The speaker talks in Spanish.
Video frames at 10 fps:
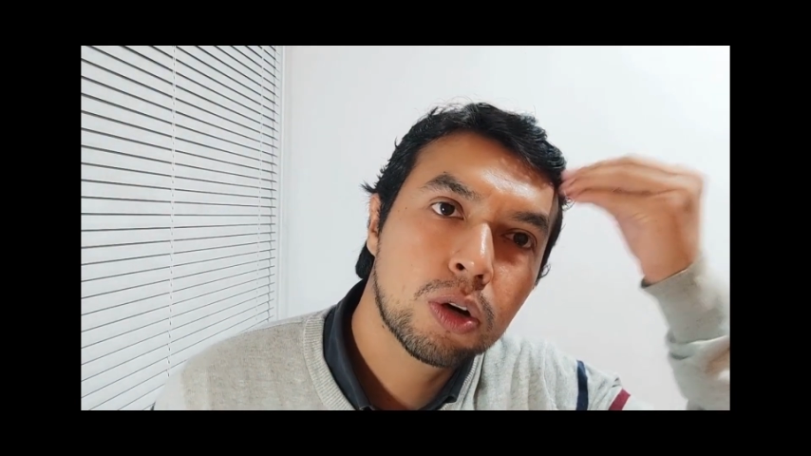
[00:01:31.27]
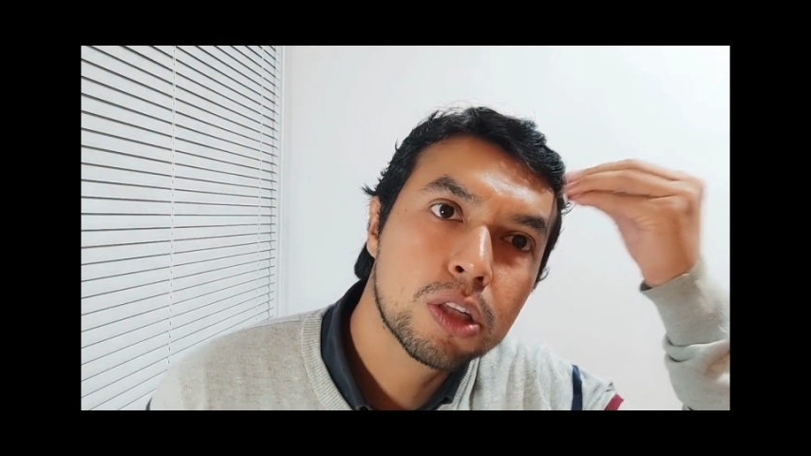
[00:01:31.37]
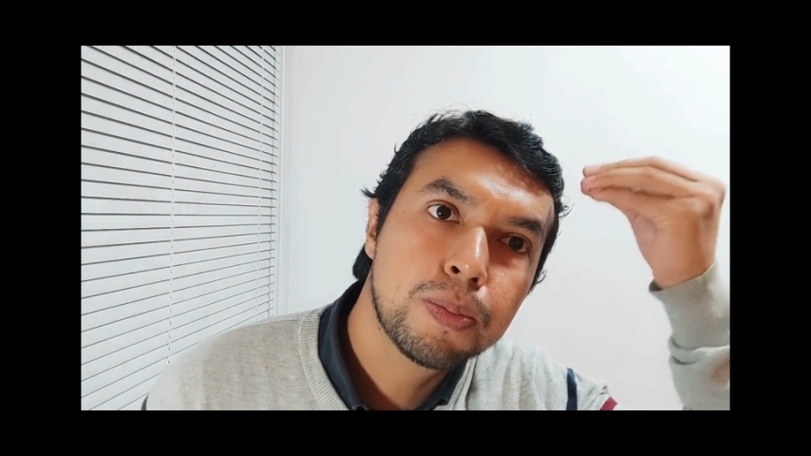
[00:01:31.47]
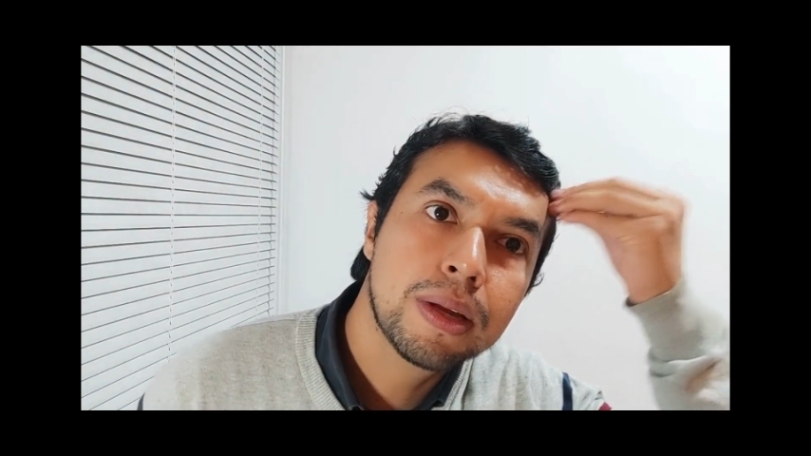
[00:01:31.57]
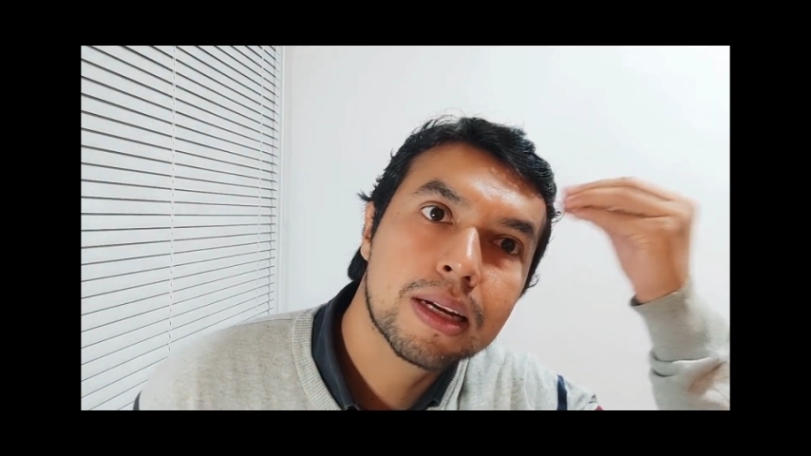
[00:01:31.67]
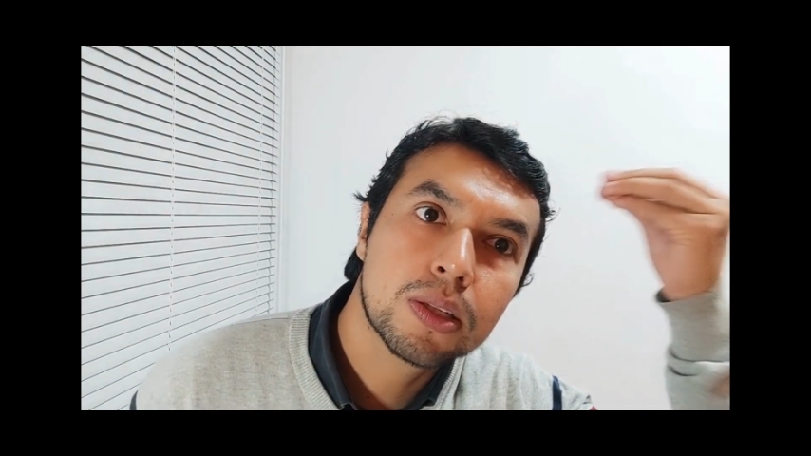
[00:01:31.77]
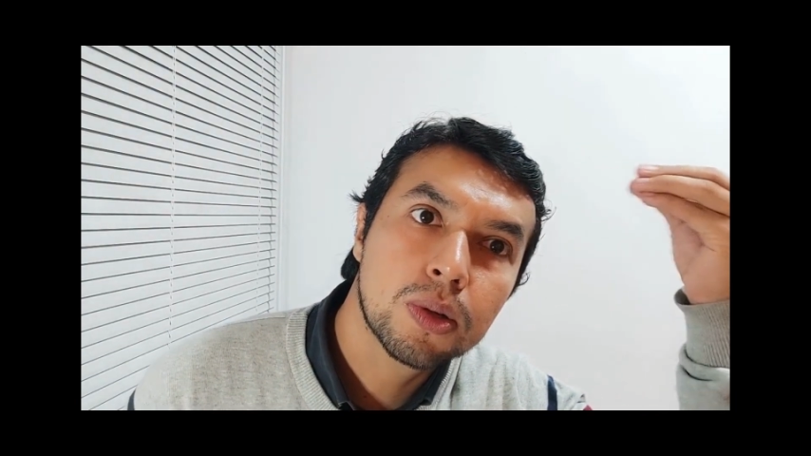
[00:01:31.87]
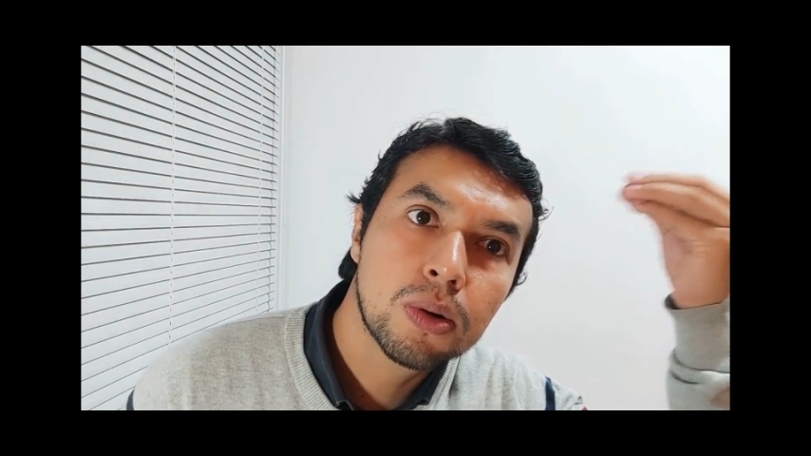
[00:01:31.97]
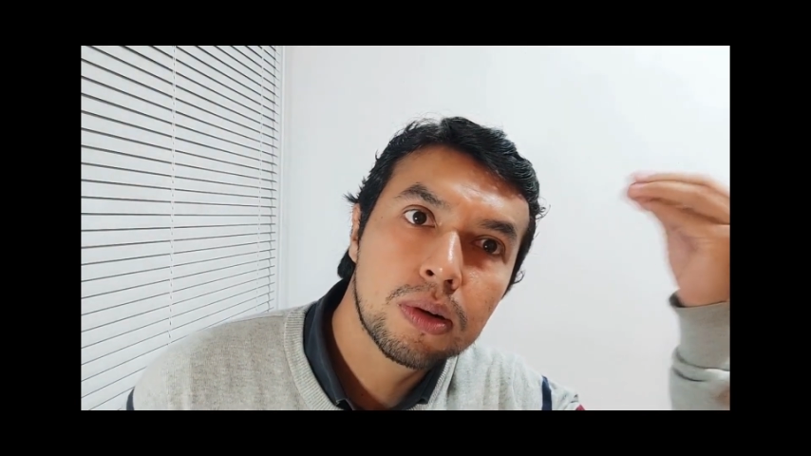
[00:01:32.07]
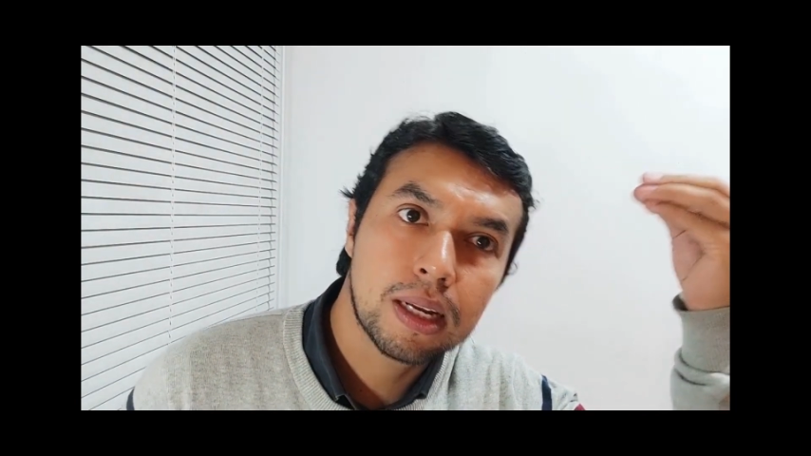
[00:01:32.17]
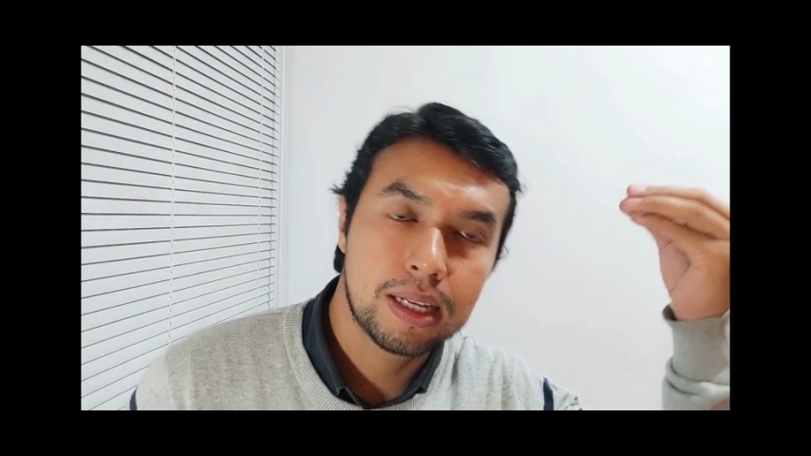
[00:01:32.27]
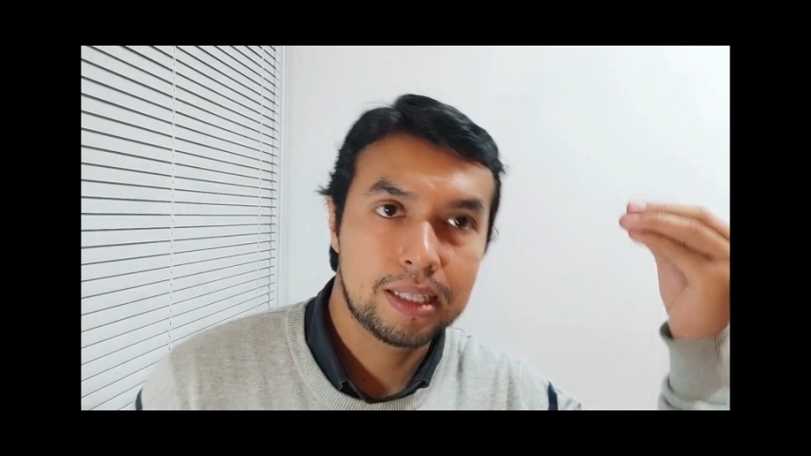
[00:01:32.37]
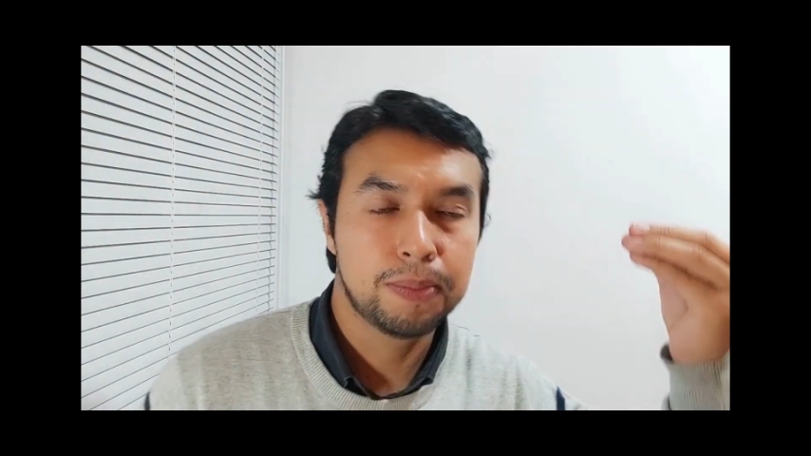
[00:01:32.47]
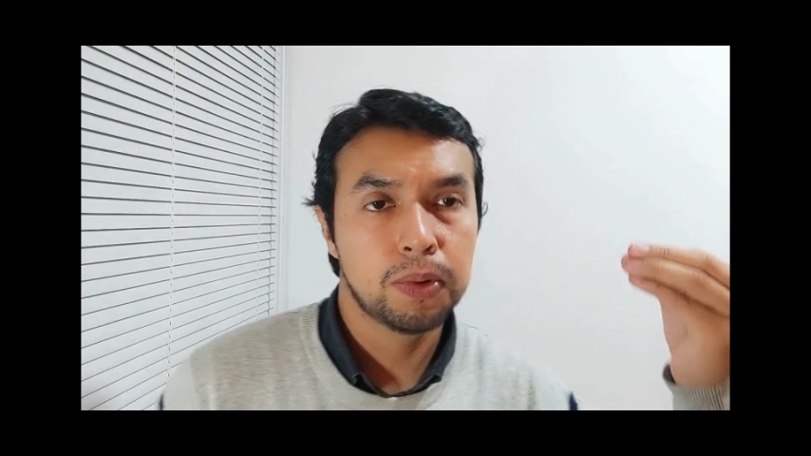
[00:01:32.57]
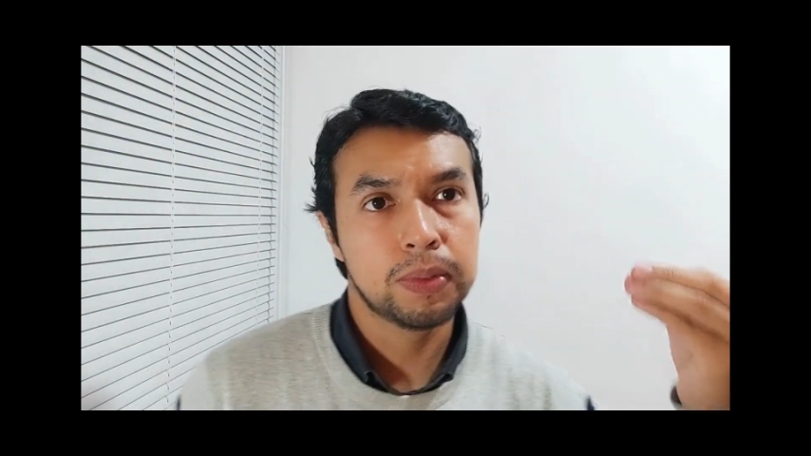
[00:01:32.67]
conspiración en
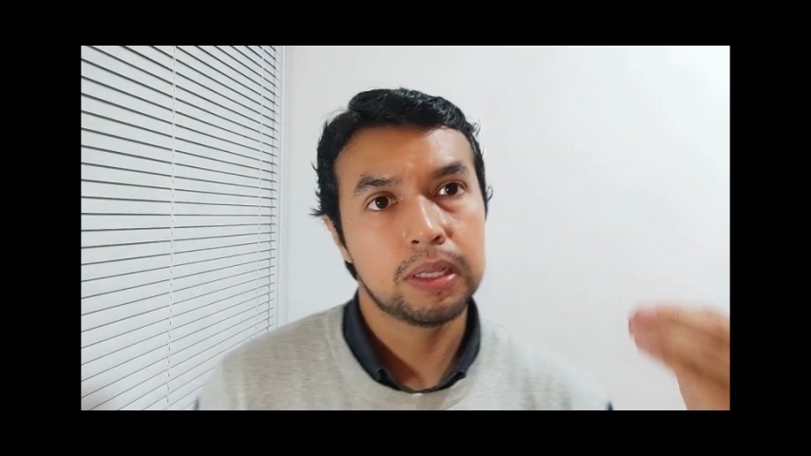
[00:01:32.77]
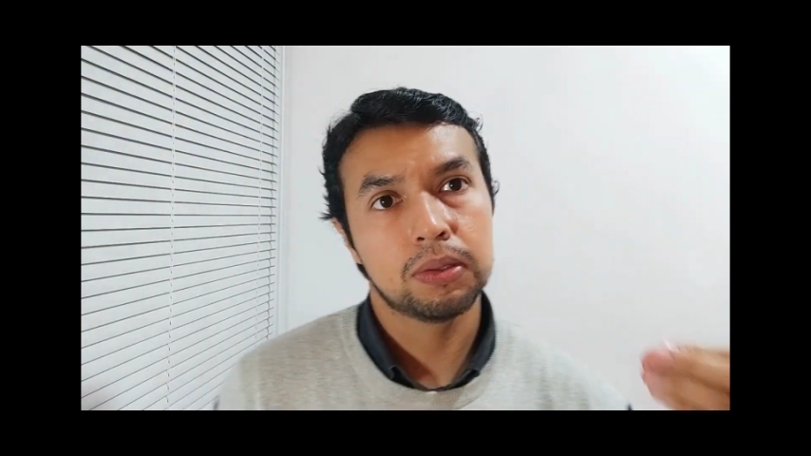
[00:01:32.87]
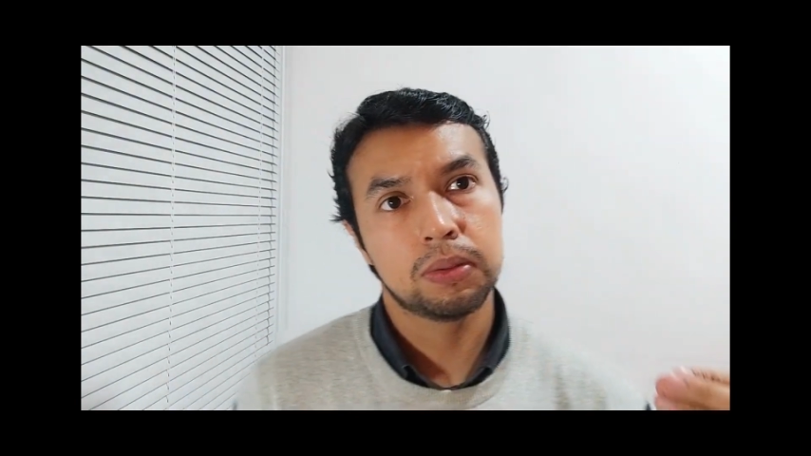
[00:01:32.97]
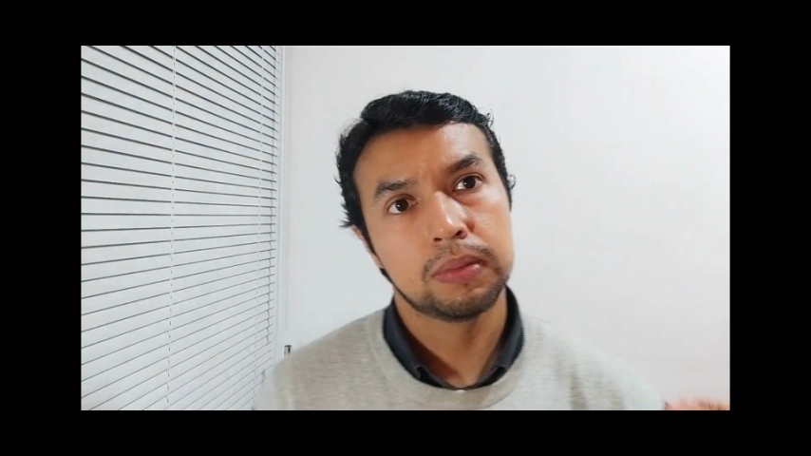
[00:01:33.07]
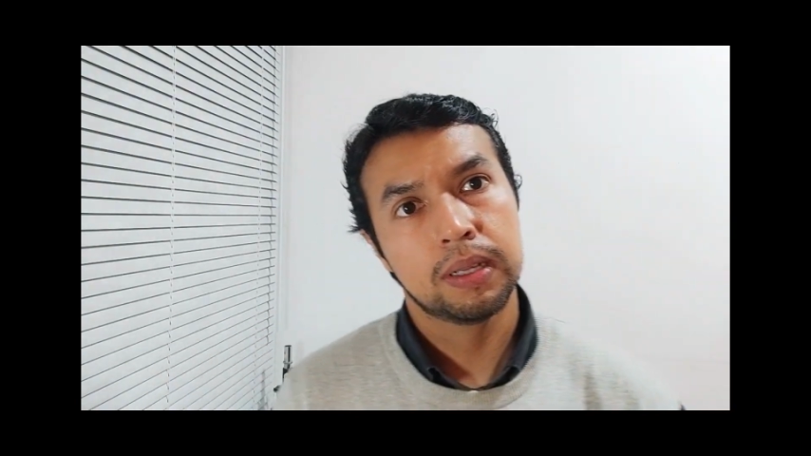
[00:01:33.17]
este momento.